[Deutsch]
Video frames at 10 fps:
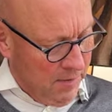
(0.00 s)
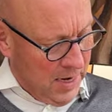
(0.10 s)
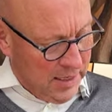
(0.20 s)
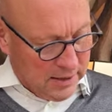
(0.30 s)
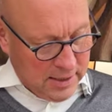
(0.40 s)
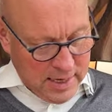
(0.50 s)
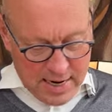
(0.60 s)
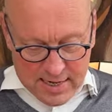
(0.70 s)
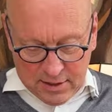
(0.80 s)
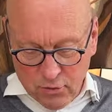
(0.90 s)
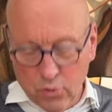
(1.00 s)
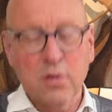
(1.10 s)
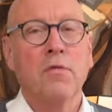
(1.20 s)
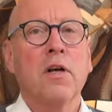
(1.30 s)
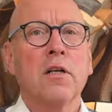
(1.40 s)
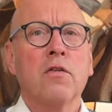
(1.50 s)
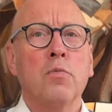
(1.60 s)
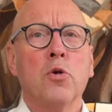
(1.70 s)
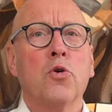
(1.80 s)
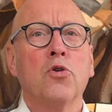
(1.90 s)
hat keinen großen Wert auf
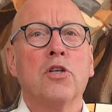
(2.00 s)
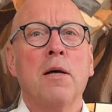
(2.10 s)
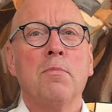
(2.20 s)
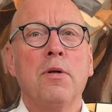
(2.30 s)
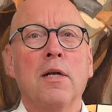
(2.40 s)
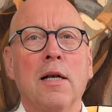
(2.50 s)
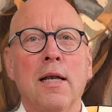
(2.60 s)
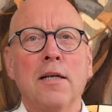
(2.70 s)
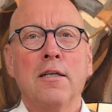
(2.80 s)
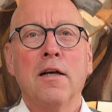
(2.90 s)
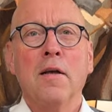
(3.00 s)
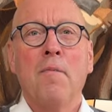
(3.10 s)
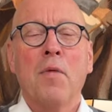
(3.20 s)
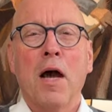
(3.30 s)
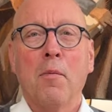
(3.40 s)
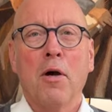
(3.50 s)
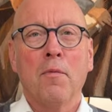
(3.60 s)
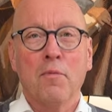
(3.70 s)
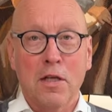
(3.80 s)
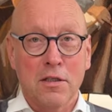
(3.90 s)
Beschussstempel gelegt,
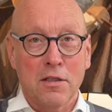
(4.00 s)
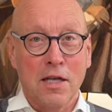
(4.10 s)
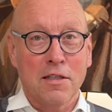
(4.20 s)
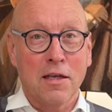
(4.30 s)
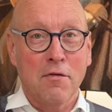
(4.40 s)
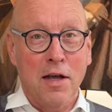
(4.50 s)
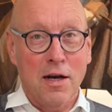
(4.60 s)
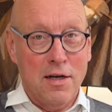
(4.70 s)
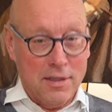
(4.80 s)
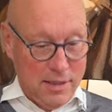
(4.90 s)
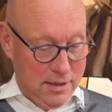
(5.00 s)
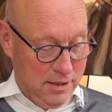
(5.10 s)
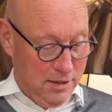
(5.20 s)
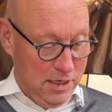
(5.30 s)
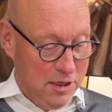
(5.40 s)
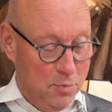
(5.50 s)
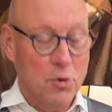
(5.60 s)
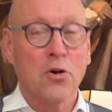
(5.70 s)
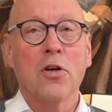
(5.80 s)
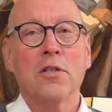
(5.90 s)
aber das ist jetzt gewährleistet. Sie ist
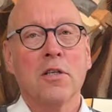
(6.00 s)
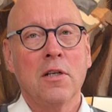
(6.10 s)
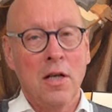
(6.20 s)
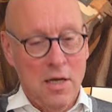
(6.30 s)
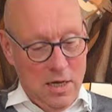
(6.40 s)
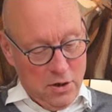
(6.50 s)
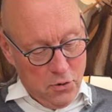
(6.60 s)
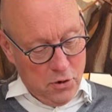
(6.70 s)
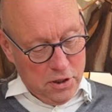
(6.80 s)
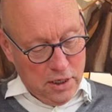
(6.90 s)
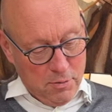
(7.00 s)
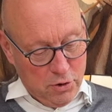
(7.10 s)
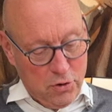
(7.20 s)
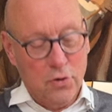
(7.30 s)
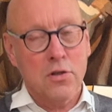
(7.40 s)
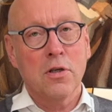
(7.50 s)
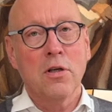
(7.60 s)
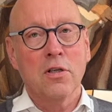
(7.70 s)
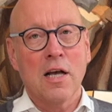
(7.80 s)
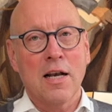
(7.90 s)
beschossen, gültiger Beschuss
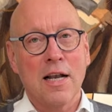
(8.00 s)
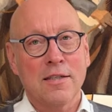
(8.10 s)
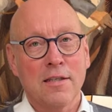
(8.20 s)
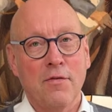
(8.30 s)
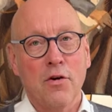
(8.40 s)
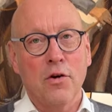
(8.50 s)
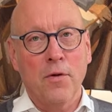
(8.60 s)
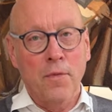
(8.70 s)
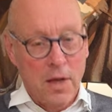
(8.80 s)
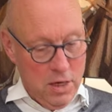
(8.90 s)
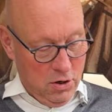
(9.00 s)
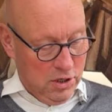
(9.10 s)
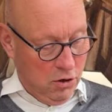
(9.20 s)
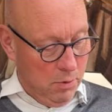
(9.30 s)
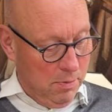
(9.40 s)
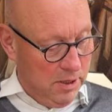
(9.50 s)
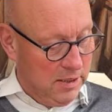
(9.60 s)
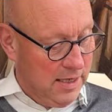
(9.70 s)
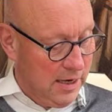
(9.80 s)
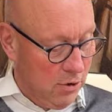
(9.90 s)
seit letzter Woche. Darüber bin
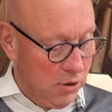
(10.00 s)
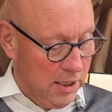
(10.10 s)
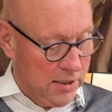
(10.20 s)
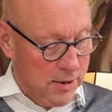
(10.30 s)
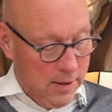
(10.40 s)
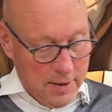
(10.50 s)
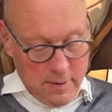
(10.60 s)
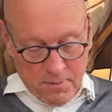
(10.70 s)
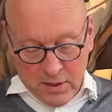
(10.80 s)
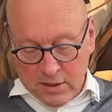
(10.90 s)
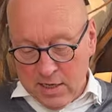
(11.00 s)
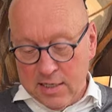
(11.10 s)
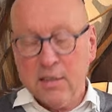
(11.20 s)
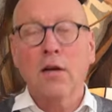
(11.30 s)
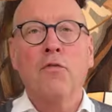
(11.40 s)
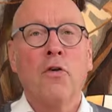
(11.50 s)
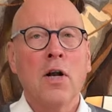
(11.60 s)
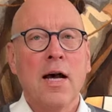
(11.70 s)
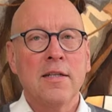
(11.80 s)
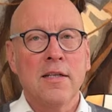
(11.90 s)
ich sehr glücklich. Das heißt,
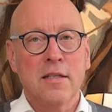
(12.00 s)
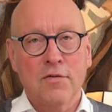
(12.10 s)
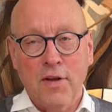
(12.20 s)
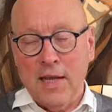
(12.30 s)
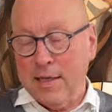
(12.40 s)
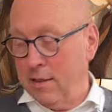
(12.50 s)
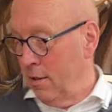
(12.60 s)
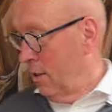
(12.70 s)
voll einsatzfähig,